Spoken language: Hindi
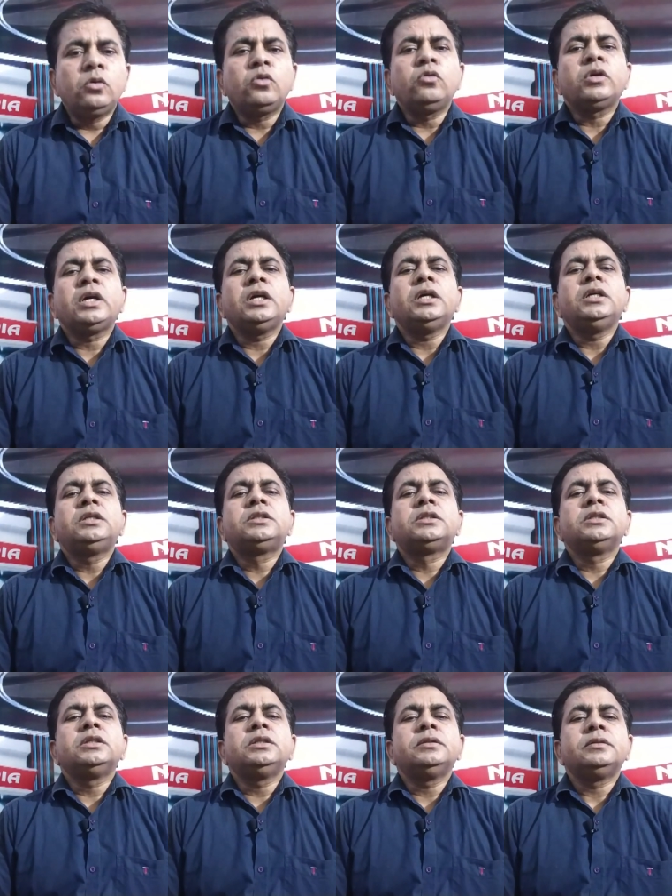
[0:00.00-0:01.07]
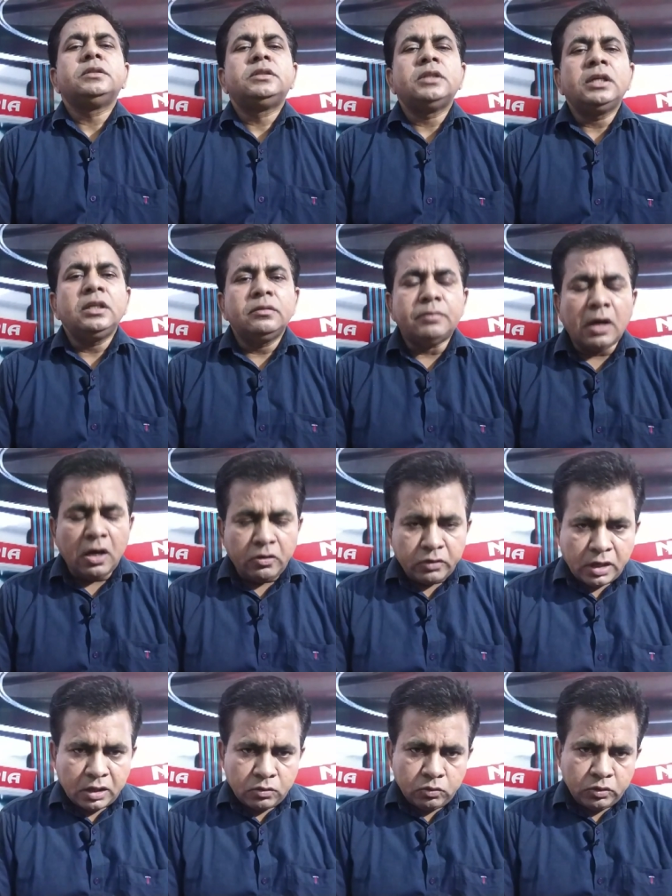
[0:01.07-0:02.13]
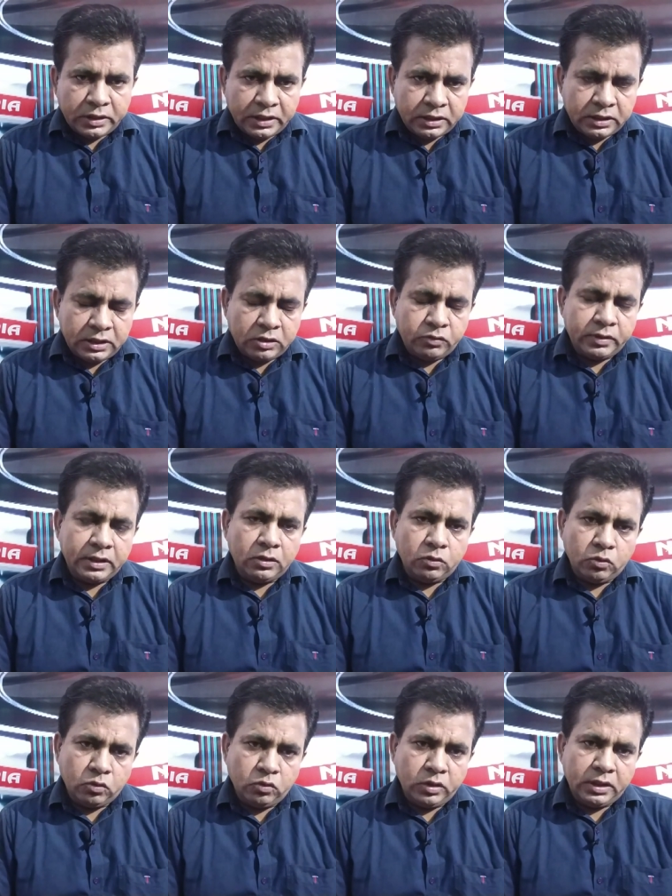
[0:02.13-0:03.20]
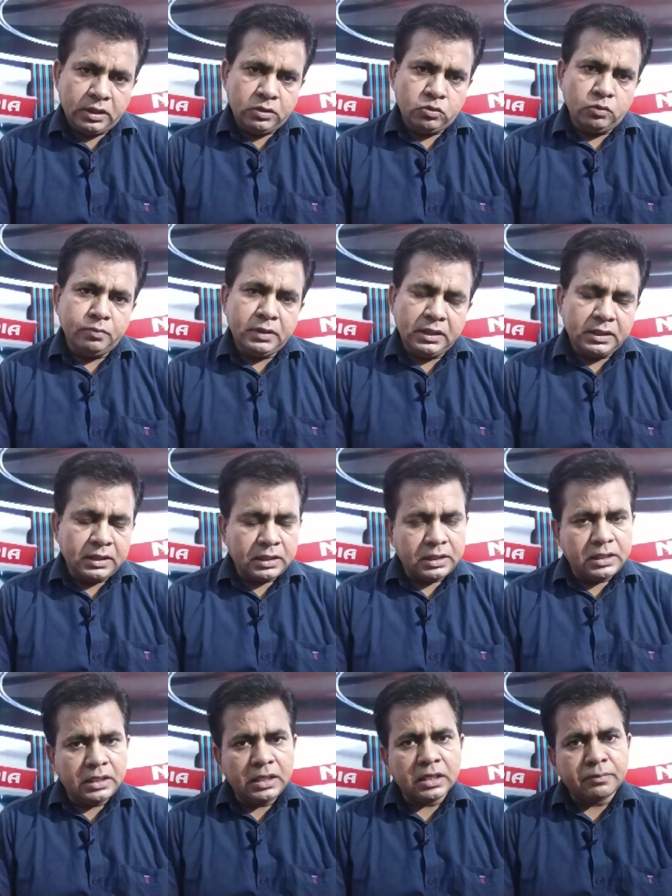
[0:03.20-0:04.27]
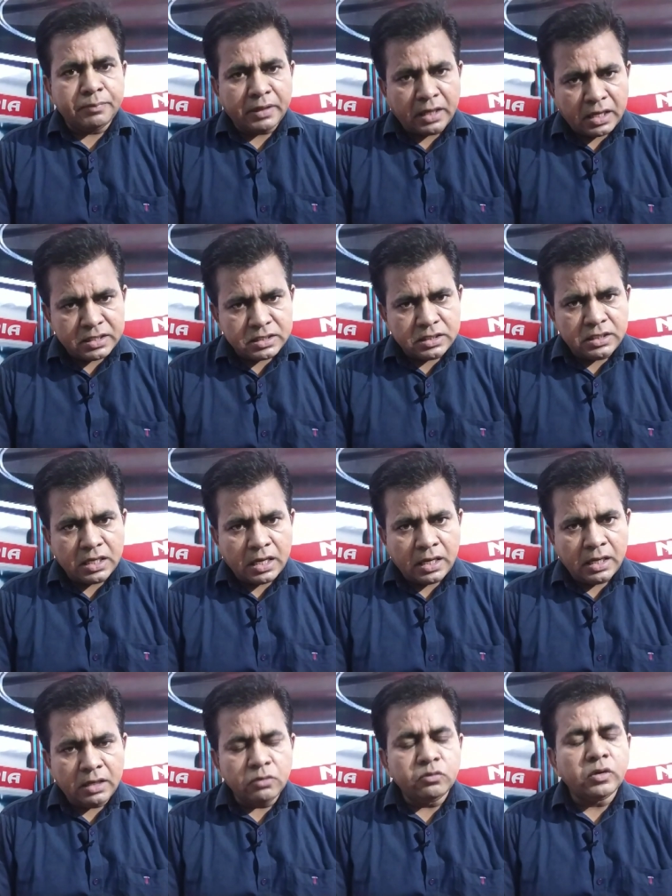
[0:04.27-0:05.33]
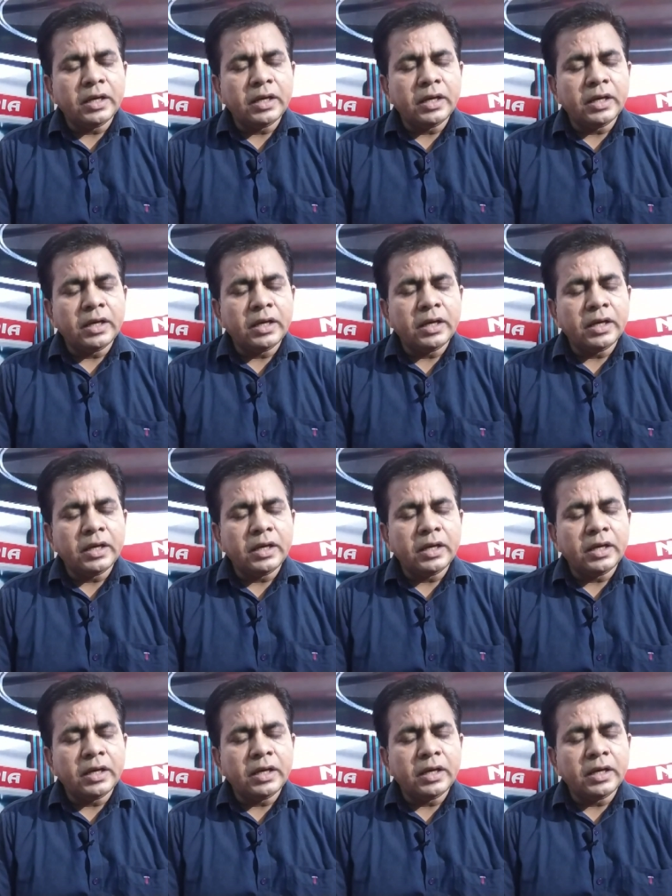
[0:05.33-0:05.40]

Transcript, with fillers: लोगों के इस जन भावना को देखते हुए लोगों ने जो मिलकर के एक प्रयास किया है